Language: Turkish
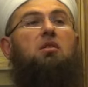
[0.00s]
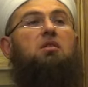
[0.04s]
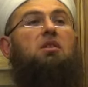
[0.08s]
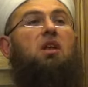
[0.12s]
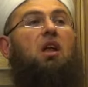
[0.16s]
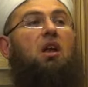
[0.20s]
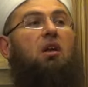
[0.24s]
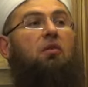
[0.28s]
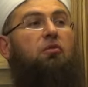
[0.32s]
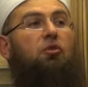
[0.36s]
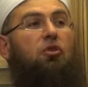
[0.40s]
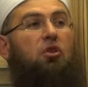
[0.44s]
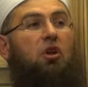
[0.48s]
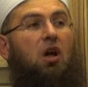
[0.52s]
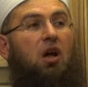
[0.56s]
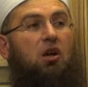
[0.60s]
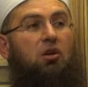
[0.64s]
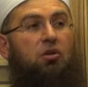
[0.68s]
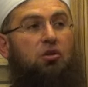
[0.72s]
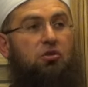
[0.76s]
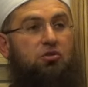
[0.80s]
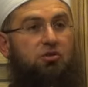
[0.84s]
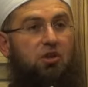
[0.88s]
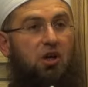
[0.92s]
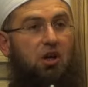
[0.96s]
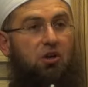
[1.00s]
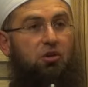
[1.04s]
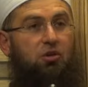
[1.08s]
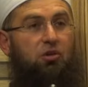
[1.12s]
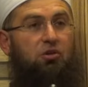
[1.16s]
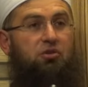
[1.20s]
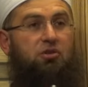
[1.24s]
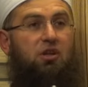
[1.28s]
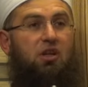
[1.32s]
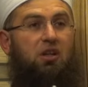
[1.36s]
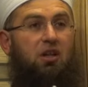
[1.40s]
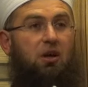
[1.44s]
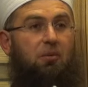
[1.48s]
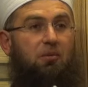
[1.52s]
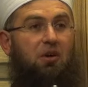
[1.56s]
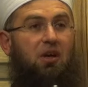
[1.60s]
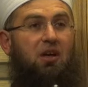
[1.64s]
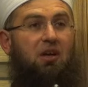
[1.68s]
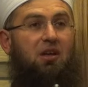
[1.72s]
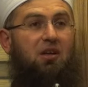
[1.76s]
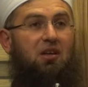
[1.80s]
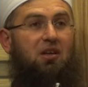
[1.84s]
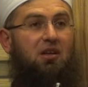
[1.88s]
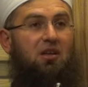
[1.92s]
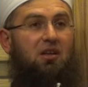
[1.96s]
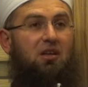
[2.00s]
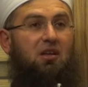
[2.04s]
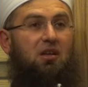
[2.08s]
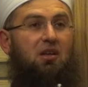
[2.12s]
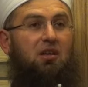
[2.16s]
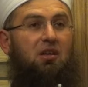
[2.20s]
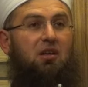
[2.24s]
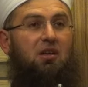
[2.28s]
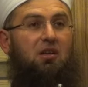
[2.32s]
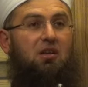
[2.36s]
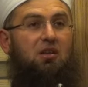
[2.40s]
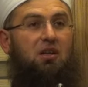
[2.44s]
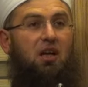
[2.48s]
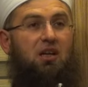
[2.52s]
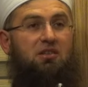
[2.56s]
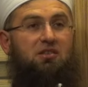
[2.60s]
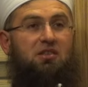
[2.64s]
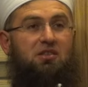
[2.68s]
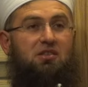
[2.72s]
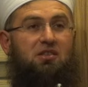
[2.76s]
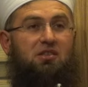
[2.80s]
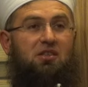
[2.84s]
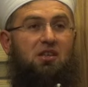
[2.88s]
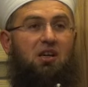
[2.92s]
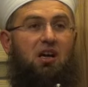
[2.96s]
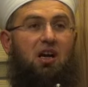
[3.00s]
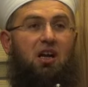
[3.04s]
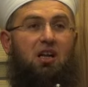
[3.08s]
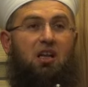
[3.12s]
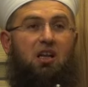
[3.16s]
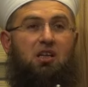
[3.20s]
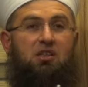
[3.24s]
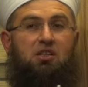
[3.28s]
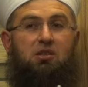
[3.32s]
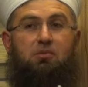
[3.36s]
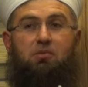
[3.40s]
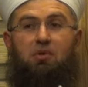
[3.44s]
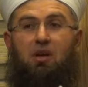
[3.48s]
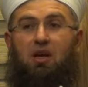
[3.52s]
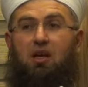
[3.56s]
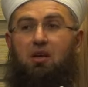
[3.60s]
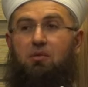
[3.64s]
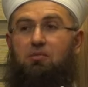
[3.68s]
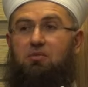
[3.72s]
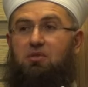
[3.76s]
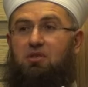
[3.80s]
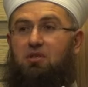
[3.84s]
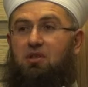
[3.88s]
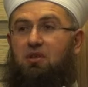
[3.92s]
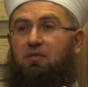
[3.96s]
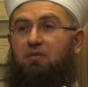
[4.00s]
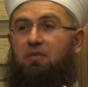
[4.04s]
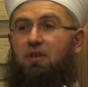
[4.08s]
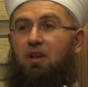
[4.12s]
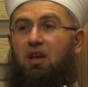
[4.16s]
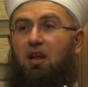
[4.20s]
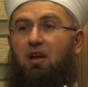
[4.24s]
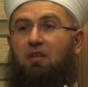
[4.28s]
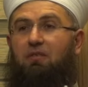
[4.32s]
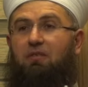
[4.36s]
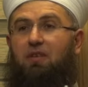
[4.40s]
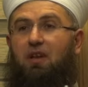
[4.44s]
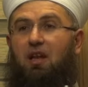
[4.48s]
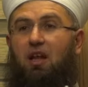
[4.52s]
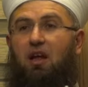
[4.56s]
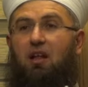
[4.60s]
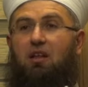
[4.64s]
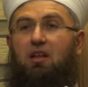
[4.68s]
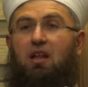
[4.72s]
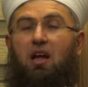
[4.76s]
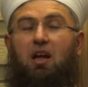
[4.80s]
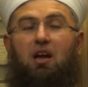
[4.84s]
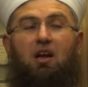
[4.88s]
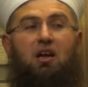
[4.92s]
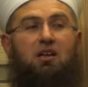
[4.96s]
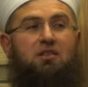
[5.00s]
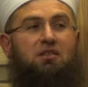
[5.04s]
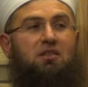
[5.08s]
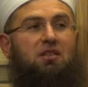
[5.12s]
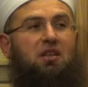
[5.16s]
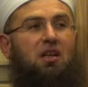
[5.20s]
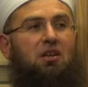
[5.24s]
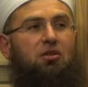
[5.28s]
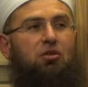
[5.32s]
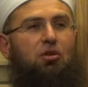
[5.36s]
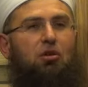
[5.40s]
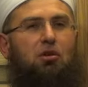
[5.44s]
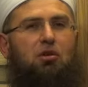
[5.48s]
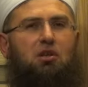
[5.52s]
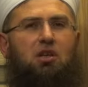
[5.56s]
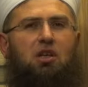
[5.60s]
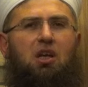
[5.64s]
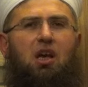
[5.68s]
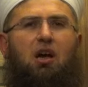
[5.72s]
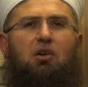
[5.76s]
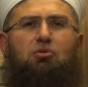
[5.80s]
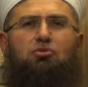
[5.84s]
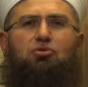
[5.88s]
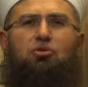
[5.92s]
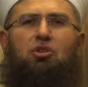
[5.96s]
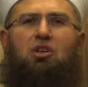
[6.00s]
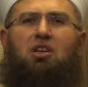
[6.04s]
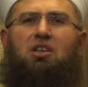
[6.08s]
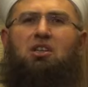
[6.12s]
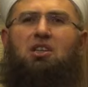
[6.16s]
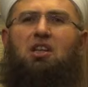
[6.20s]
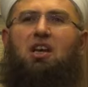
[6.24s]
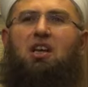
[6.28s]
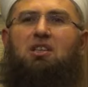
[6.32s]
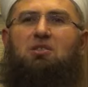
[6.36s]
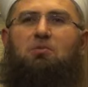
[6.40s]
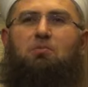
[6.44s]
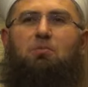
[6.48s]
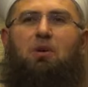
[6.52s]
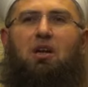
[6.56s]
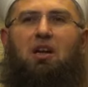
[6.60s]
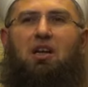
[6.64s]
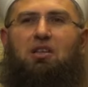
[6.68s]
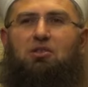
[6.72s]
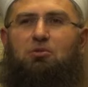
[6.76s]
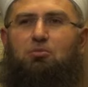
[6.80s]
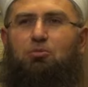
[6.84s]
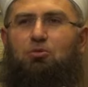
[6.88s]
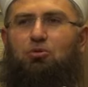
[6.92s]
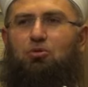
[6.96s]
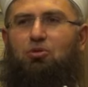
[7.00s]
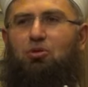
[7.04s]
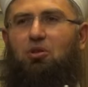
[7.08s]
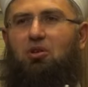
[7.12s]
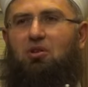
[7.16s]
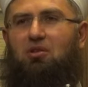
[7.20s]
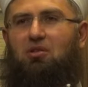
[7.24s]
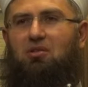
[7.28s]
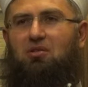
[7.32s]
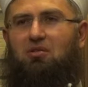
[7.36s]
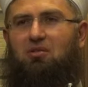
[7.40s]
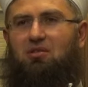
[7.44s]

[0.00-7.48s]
telefonu alıyoruz, arıyoruz adamı. Nasılsın kardeşim, iyi misin filan filan. Arkasından diyor ki ya şu ihtiyacın var hacı bunu gör.